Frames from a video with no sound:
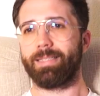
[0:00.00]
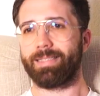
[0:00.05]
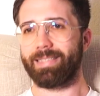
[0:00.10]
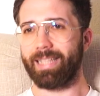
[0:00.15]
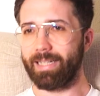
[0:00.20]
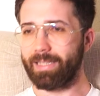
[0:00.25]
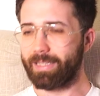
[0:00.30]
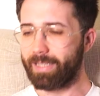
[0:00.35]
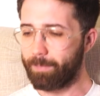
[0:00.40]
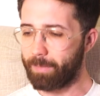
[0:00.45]

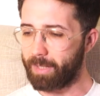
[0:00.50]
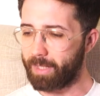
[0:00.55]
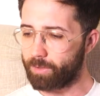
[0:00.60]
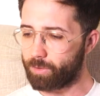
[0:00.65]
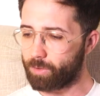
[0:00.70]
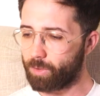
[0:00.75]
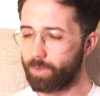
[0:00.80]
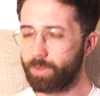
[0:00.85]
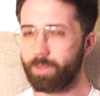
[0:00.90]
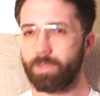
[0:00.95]

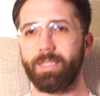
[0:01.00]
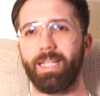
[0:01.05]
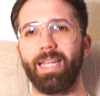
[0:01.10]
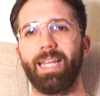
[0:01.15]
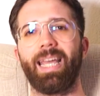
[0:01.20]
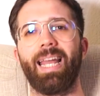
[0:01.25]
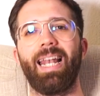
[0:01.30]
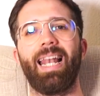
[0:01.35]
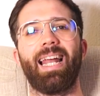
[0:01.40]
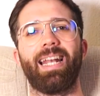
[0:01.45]
sentimiento
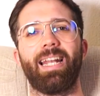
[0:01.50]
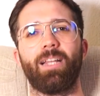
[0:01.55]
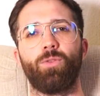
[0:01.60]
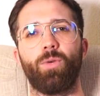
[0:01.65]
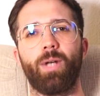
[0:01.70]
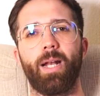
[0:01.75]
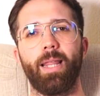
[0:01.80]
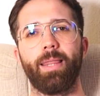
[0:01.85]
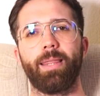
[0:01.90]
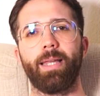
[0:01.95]
de que la
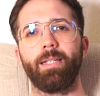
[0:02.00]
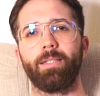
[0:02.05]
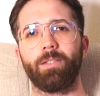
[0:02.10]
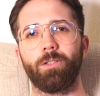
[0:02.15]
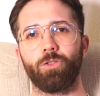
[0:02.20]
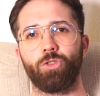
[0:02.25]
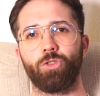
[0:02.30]
naturaleza es